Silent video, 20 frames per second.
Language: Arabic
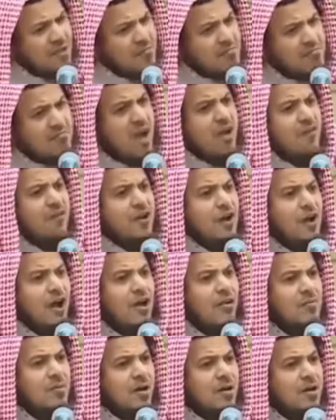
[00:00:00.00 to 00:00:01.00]
ما في
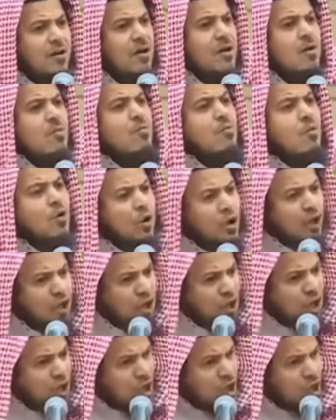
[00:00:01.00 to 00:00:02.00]
قلبك
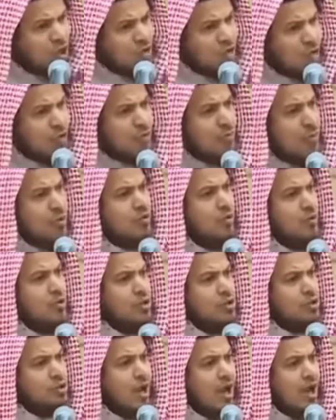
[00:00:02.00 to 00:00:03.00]
محيط
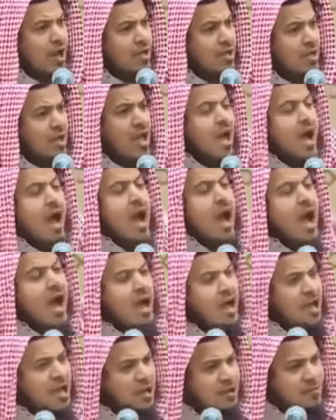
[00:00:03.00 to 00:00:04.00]
بكل شيء
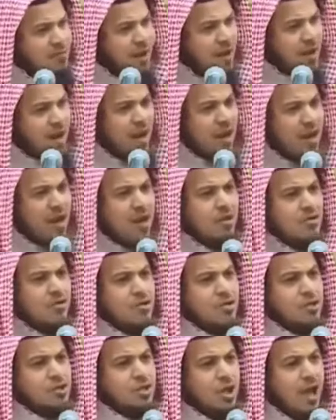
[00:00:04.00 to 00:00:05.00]
هيمن على
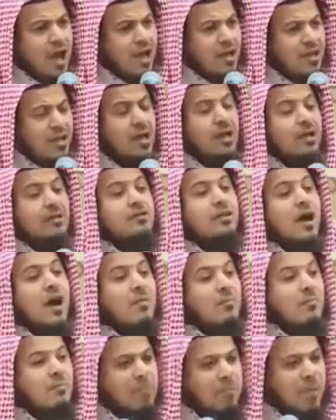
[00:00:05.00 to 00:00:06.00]
كل شيء
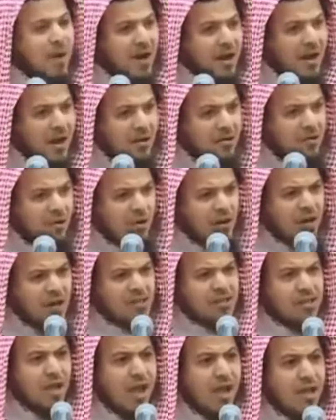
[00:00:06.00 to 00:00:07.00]
دبر كل
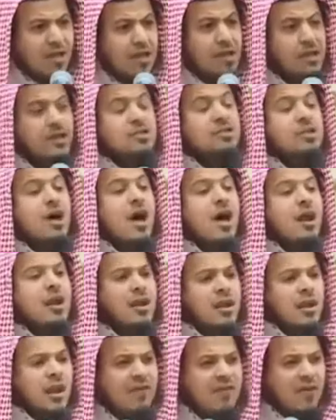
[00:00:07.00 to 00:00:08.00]
شيء
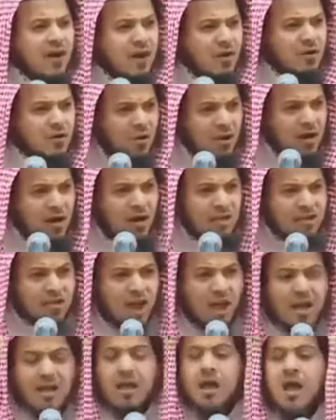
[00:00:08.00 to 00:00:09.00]
صرف كل
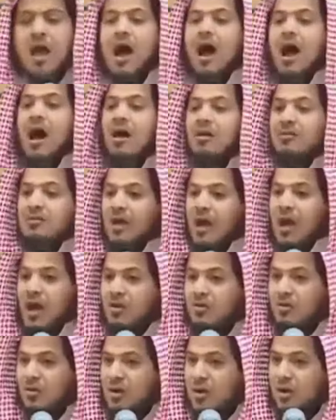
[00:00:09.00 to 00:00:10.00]
شيء
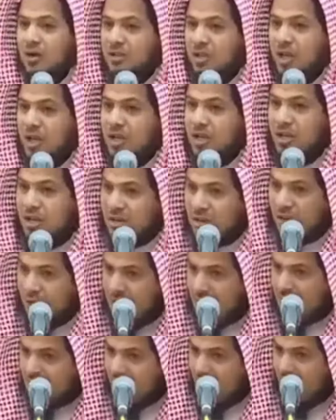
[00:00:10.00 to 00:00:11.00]
اعطى كل شيء
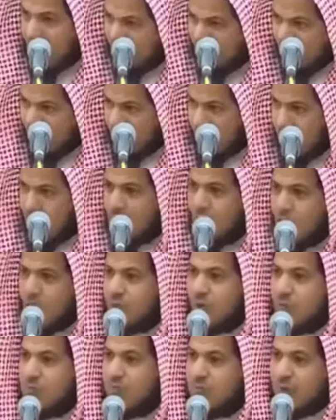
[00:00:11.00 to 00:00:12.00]
خلقه
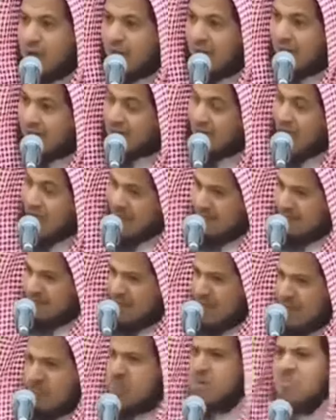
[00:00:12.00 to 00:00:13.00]
ثم هدى
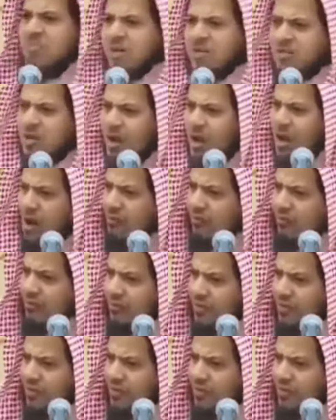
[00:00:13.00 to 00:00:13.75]
ممن تخاف